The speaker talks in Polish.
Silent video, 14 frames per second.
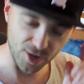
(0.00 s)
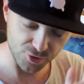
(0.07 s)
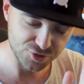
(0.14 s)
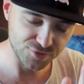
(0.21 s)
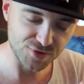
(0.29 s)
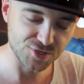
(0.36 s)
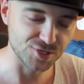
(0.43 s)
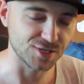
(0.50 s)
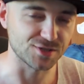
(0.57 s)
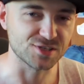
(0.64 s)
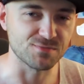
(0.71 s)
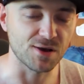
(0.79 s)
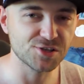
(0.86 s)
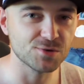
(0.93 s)
Ale oczywiście nie
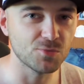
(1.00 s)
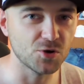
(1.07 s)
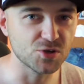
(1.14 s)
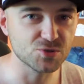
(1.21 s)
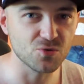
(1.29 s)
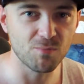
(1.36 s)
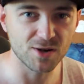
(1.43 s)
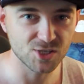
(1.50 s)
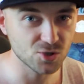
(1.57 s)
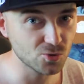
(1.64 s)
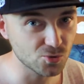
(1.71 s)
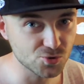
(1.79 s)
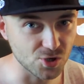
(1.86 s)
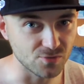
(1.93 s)
trzymajcie moich słów bardzo
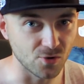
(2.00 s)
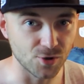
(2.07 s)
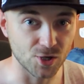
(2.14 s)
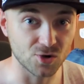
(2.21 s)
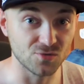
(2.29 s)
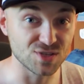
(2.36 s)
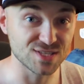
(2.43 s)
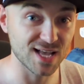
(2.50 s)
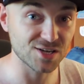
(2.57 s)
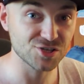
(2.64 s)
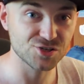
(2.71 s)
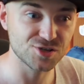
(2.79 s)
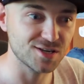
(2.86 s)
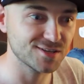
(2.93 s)
kurczowo jako
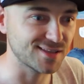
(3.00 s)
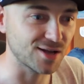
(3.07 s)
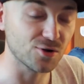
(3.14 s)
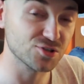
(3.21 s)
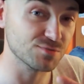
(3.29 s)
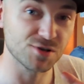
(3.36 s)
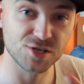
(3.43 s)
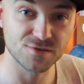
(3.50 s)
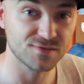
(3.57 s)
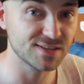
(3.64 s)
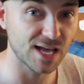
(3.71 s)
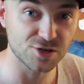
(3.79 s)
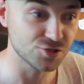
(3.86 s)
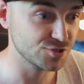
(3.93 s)
wyznacznik tego, co ma się
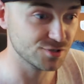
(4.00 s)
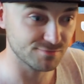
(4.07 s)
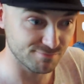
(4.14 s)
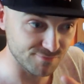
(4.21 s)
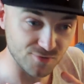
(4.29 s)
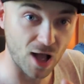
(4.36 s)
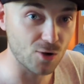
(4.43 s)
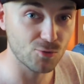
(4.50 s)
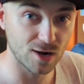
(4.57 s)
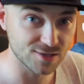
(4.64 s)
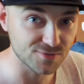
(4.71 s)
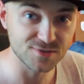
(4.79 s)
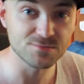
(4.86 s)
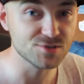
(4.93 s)
wydarzyć
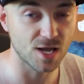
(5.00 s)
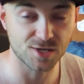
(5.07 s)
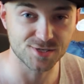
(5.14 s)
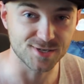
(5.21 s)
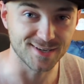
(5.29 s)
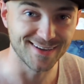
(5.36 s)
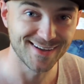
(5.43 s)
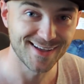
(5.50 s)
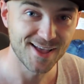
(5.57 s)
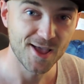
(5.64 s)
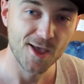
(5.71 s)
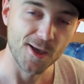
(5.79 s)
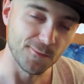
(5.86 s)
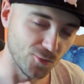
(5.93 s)
akurat w tym czasie.
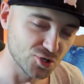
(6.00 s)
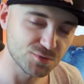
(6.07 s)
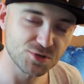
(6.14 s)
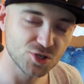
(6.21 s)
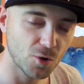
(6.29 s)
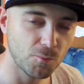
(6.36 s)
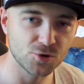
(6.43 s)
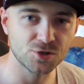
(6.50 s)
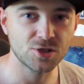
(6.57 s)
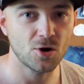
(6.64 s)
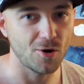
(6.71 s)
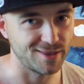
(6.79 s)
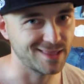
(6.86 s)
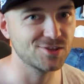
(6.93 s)
Może być to
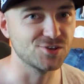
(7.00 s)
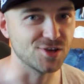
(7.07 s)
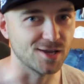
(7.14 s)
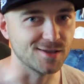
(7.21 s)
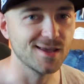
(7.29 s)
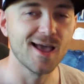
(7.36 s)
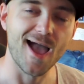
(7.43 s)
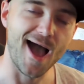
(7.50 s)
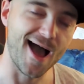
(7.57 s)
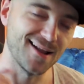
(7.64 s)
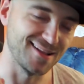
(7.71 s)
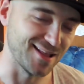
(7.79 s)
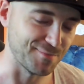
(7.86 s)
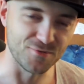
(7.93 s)
opóźnione o jeden dzień,
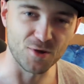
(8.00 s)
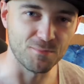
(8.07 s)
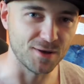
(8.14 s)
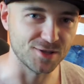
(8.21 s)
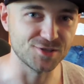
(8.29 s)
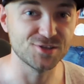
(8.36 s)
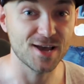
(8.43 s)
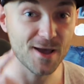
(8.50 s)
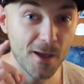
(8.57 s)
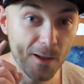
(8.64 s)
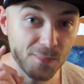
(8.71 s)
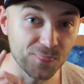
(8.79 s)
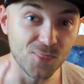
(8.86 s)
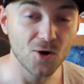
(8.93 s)
ale na pewno będzie
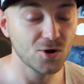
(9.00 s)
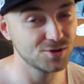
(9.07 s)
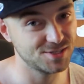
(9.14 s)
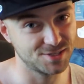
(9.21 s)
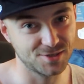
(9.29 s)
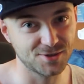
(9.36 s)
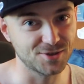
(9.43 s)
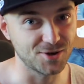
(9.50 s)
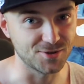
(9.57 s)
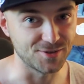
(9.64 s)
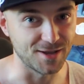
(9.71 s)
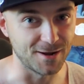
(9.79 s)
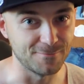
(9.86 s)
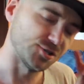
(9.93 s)
do końca tego
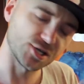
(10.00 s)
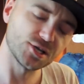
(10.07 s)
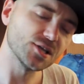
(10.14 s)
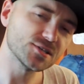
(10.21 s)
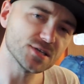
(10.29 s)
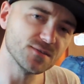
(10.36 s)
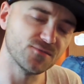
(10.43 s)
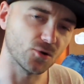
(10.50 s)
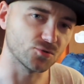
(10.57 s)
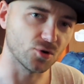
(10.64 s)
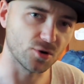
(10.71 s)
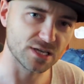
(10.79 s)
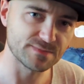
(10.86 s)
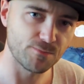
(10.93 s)
tygodnia. Dzięki The Silk Road
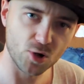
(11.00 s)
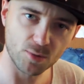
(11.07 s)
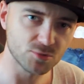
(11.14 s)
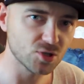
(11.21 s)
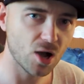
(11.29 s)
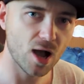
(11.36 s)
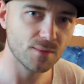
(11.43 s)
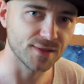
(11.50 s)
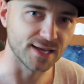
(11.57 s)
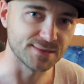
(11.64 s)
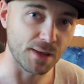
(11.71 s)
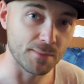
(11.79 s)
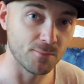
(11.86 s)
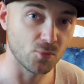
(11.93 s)
oraz Pokémon Go
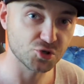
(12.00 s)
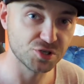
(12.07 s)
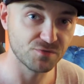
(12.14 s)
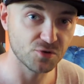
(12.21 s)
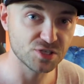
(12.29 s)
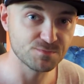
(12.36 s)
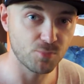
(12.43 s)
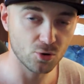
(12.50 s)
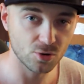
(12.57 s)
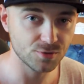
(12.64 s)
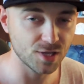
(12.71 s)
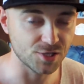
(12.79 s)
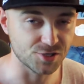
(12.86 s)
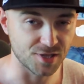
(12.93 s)
mamy możliwość
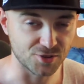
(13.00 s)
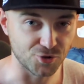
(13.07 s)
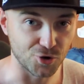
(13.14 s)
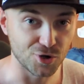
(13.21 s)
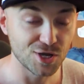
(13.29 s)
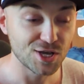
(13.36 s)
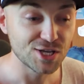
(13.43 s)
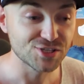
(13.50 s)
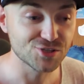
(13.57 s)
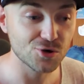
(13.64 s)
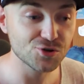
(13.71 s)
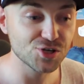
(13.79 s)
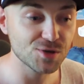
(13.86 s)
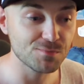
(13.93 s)
spoglądnięcia na to,
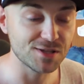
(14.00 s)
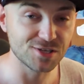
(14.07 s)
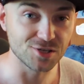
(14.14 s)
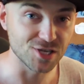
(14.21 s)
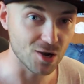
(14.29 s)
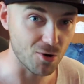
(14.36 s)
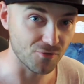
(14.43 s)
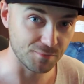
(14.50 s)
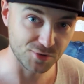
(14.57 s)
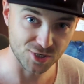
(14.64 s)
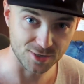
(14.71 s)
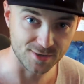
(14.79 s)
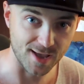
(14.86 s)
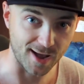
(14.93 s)
co się będzie działo w
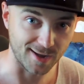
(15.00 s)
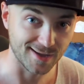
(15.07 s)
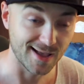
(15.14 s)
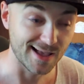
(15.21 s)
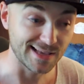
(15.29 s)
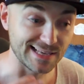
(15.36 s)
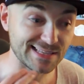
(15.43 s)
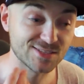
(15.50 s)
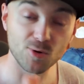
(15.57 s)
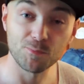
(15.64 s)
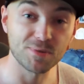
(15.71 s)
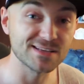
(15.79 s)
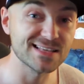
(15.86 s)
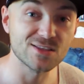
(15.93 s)
najbliższych dniach i
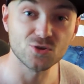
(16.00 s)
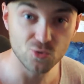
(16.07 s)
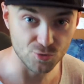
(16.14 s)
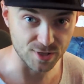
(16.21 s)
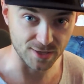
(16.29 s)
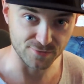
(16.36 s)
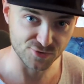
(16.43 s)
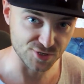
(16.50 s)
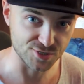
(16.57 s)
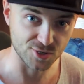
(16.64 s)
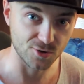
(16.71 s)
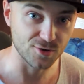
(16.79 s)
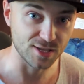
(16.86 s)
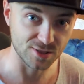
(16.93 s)
co prezentuje
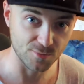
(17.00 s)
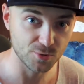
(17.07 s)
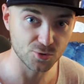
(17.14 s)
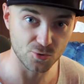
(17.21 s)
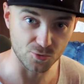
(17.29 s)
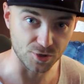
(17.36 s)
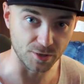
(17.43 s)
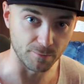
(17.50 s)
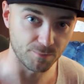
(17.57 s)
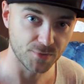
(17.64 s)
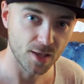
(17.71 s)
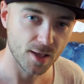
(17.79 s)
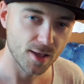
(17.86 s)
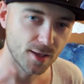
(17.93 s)
wszystko jedno po drugim.
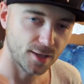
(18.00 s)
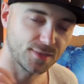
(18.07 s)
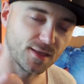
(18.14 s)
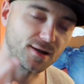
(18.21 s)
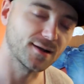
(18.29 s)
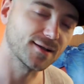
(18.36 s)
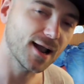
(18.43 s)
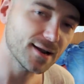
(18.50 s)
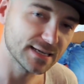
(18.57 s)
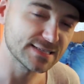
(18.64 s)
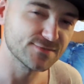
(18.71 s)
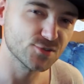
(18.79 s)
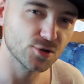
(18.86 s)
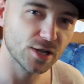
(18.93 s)
Jednak
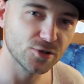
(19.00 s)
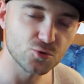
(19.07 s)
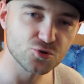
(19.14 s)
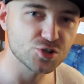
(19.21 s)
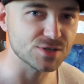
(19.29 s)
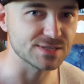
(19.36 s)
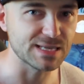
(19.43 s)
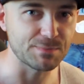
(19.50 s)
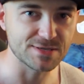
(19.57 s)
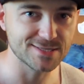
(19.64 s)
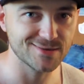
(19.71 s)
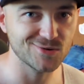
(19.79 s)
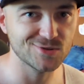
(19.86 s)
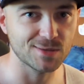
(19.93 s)
Hrales wczoraj już
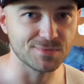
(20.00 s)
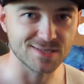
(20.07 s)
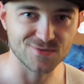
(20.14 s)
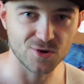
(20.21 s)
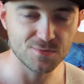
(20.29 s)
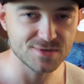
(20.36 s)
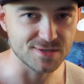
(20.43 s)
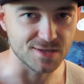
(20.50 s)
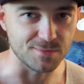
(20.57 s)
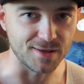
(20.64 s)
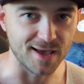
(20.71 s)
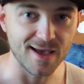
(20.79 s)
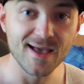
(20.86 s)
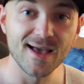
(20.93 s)
zaprezentował nam na swoim
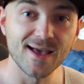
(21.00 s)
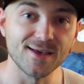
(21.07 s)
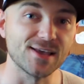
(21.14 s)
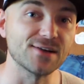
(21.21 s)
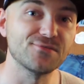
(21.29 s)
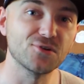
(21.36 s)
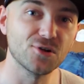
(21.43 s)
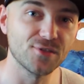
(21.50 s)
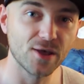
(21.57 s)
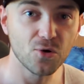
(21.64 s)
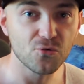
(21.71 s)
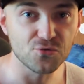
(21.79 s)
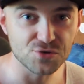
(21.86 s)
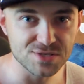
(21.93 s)
streamie, jak
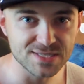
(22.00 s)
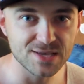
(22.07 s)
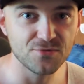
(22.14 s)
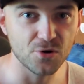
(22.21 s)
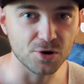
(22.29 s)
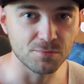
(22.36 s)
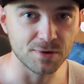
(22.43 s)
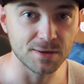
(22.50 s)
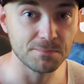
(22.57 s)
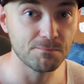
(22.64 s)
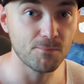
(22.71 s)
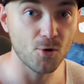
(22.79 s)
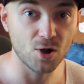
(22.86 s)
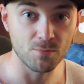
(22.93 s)
wyglądają wszystkie formy
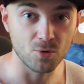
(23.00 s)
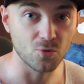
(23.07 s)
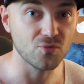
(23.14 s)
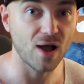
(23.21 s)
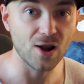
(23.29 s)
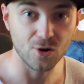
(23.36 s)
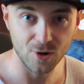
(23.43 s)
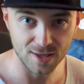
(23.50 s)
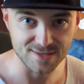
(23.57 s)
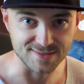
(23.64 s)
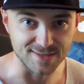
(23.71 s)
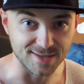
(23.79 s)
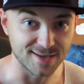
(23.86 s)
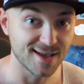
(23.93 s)
Pokémonów
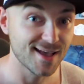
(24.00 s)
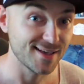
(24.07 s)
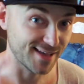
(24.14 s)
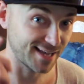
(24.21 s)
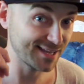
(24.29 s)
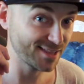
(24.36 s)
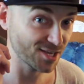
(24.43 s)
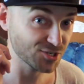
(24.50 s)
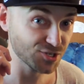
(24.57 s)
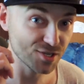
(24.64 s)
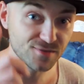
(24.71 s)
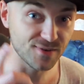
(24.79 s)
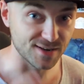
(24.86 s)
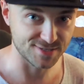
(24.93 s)
alolańskich, jak i też
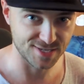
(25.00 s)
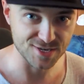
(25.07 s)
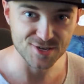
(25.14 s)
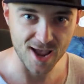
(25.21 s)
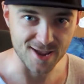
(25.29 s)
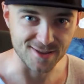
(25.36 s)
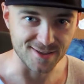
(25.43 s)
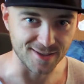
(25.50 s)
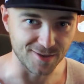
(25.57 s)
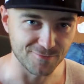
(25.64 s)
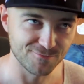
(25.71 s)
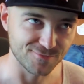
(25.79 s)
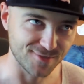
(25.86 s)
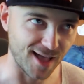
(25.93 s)
ich wersje Shiny.
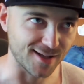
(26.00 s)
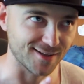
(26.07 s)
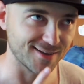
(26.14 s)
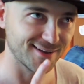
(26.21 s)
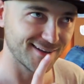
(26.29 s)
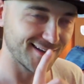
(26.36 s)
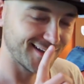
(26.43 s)
Tak.